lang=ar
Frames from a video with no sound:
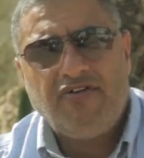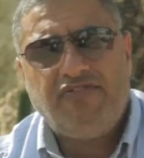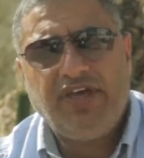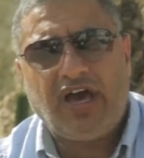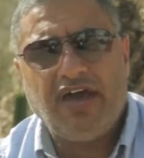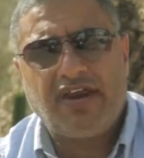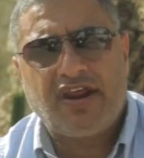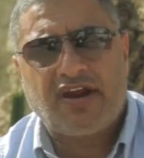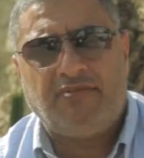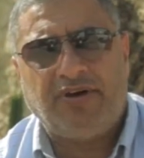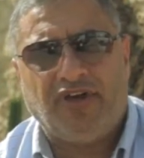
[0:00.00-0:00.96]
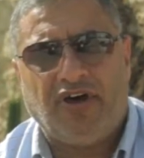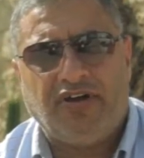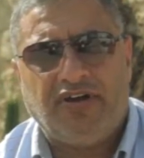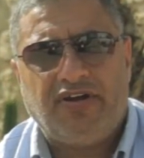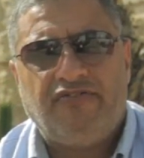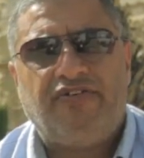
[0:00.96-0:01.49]
في غير رمضان
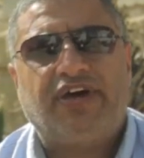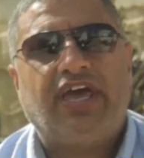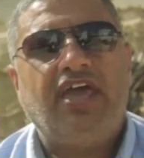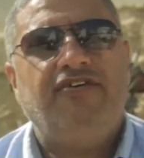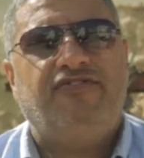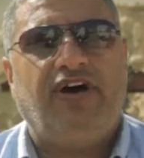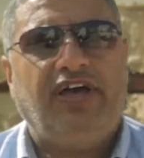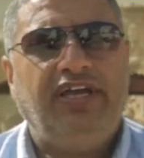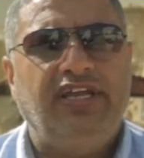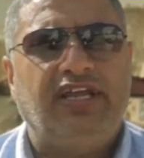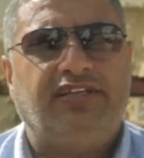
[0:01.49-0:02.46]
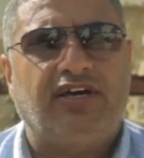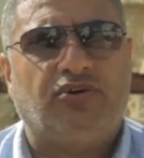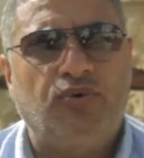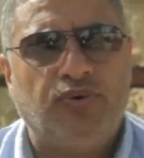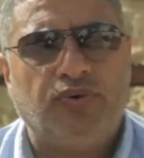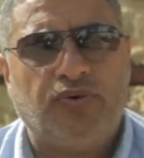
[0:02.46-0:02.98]
فكيف حين
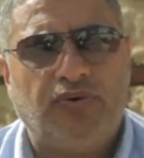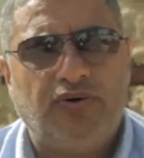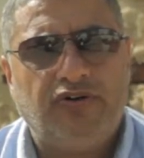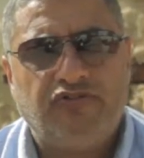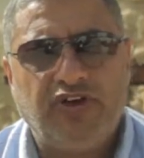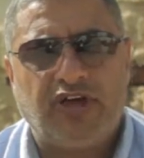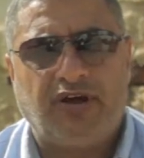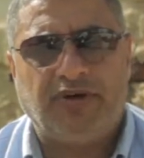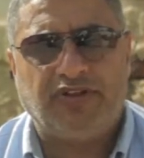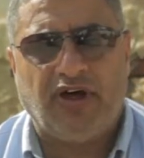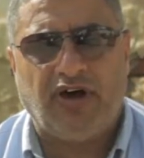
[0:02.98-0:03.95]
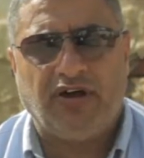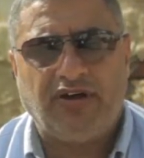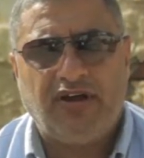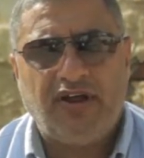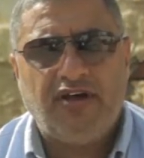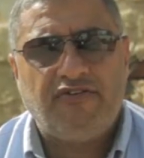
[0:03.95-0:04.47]
تكون في رمضان
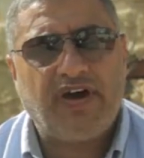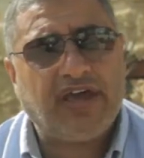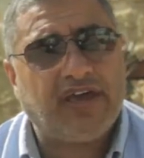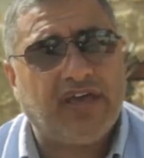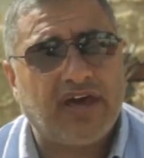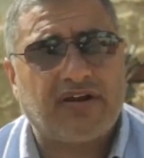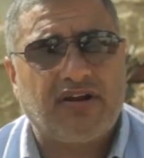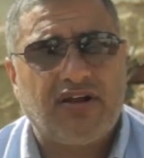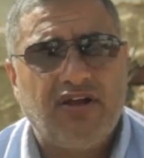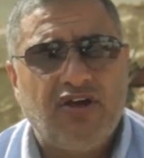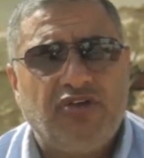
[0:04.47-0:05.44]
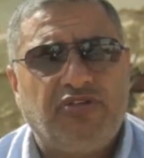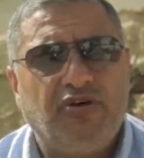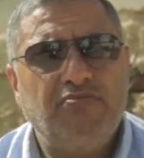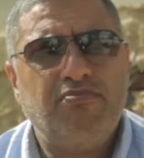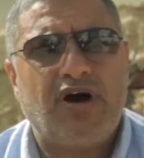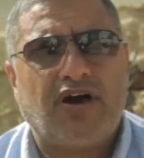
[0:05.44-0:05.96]
فكر
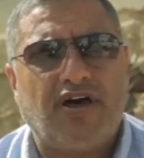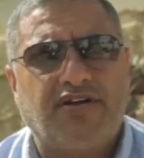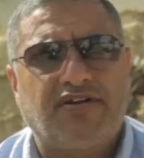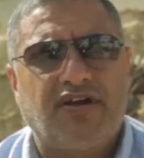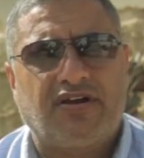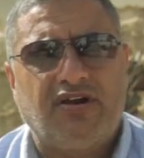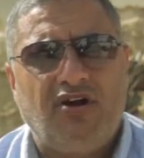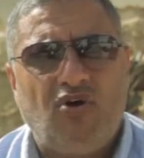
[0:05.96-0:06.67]
ثم قرر